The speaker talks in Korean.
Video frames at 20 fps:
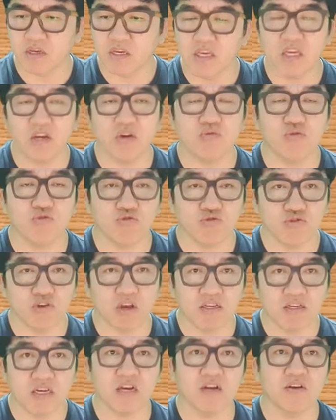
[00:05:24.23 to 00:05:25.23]
이것도
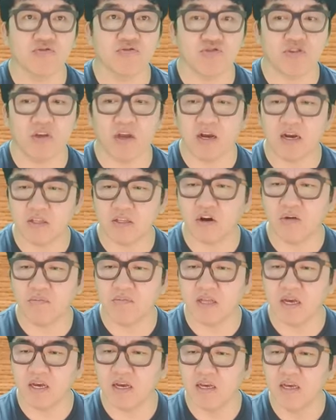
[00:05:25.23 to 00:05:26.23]
주구장창 주장하던
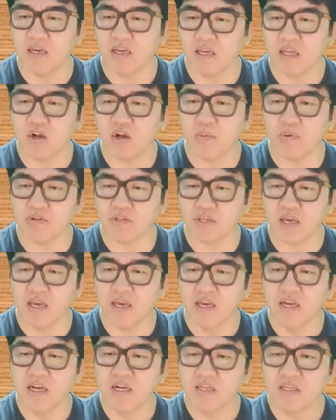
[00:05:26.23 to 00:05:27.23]
겁니다. 일곱 번째
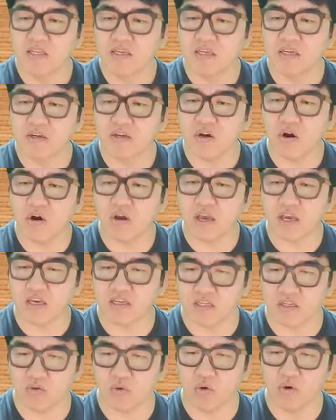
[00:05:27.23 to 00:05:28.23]
증거
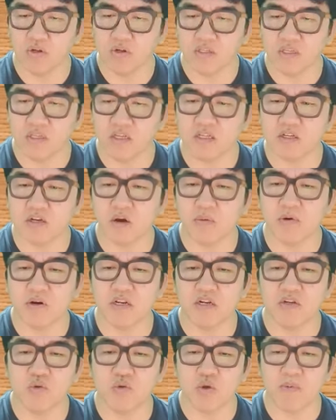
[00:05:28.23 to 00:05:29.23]
개시제도
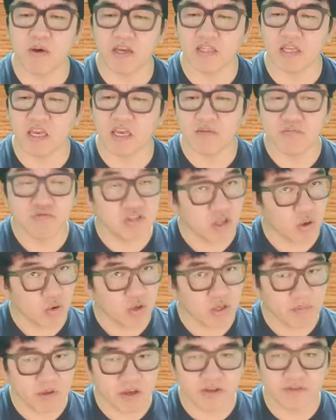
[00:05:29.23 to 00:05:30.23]
디스커버리를 도입하겠다. 이게 무슨
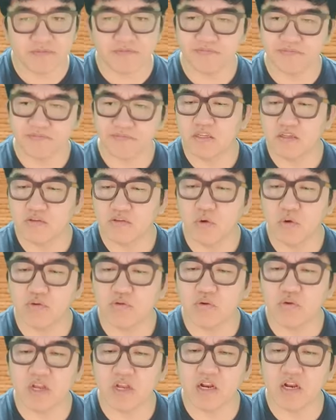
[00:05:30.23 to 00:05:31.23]
내용이냐면
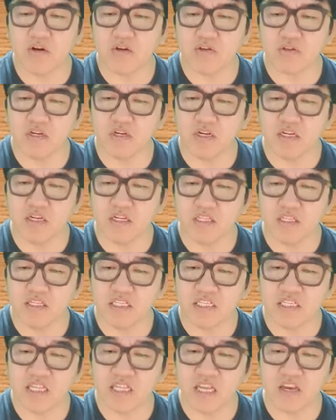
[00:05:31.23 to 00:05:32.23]
소송이나 이런 것들
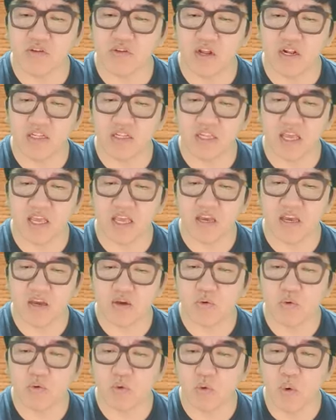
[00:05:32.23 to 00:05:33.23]
진행이 될 때
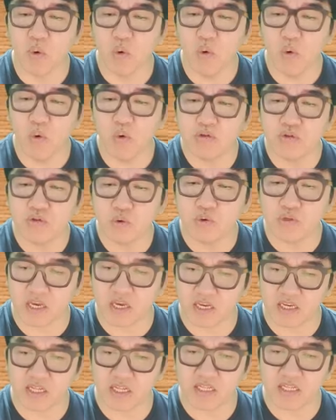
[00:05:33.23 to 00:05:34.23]
공소
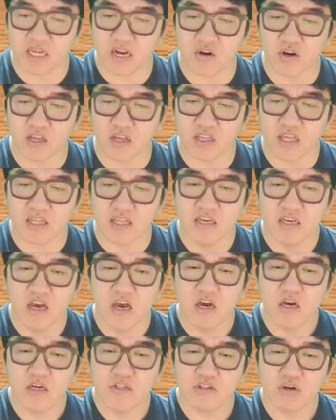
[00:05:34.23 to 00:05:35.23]
제기된 사건에 대한
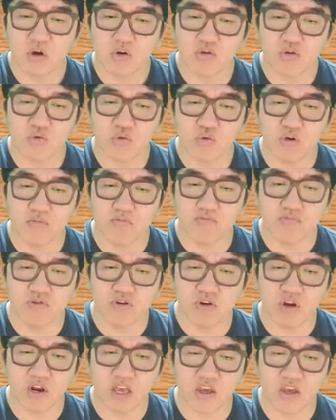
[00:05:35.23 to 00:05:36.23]
서류 또는
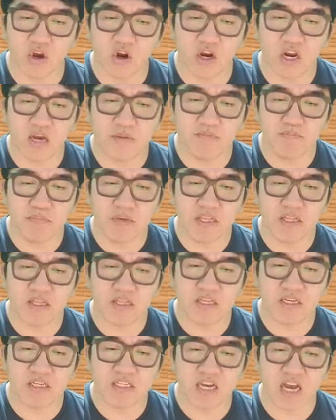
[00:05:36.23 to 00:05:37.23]
물건의 열람 및
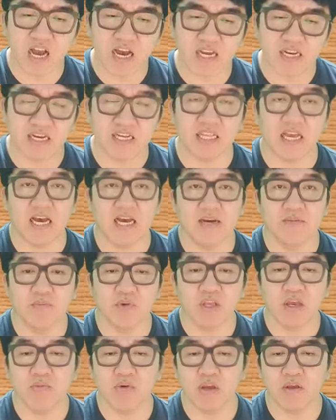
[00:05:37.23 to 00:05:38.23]
등사가 가능하다.
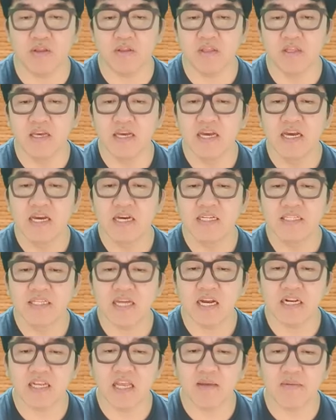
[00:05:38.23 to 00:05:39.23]
뭐냐면
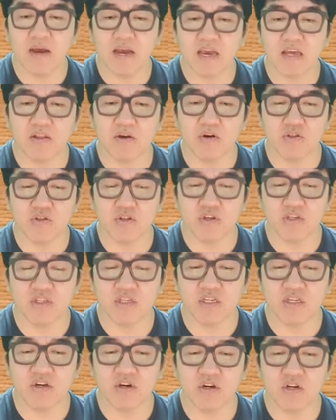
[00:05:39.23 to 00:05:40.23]
상대방에서 어떤
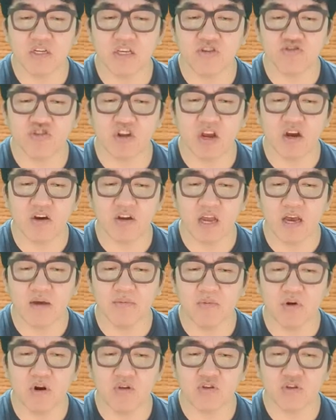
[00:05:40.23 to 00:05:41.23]
증거를 제출하거나
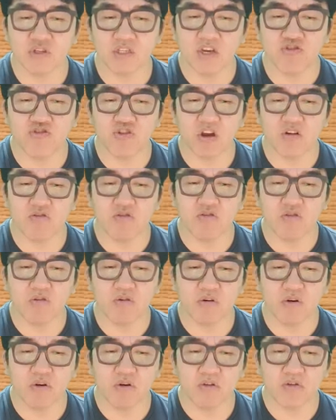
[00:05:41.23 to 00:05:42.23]
뭘 어떤 제출하고
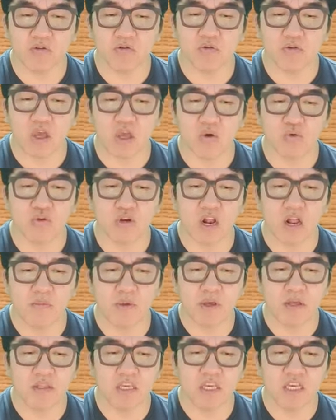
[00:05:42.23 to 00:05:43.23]
소송 내용들을
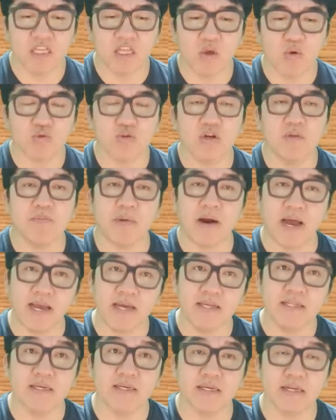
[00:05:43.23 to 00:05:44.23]
알면 이 내용들을 봐야
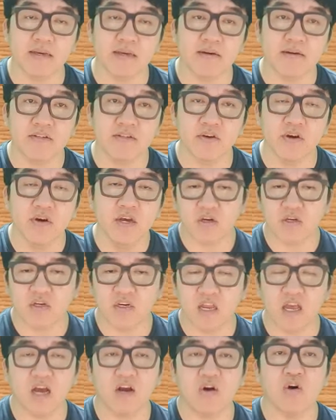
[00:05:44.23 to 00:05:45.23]
되잖아요. 그죠?
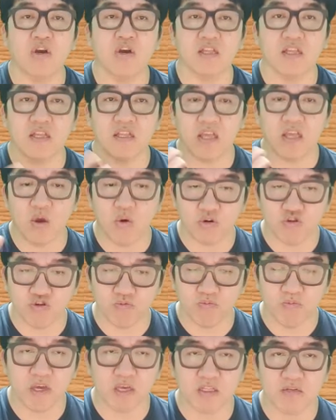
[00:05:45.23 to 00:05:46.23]
그래야 거기에 대한 내용을
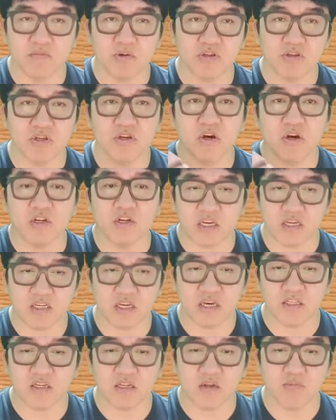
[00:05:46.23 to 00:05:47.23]
준비하든 뭐 증거를
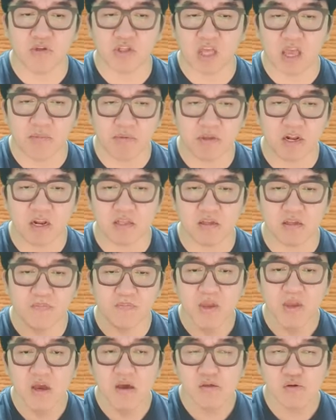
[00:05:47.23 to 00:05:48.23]
제시하든 뭐 대비를 하든
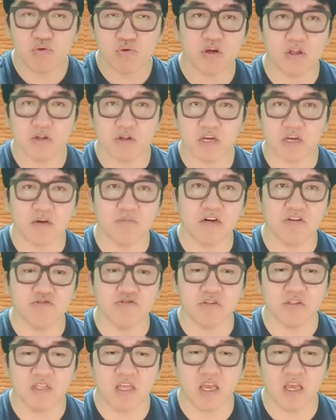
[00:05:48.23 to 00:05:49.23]
소송에서 싸움을 할 수
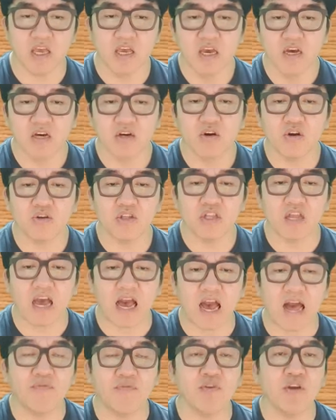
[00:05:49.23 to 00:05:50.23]
있는데 그런 것들이
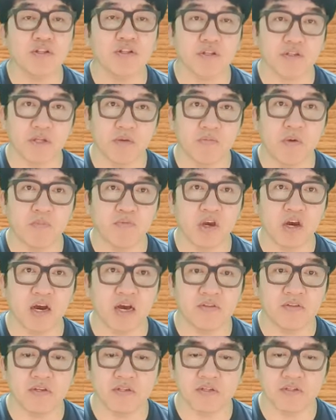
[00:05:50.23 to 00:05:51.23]
안 돼 있었어요. 법제화가 안
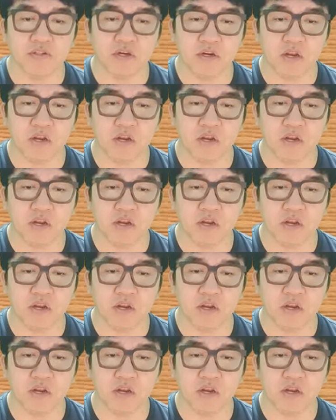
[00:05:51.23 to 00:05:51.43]
돼 있었어요.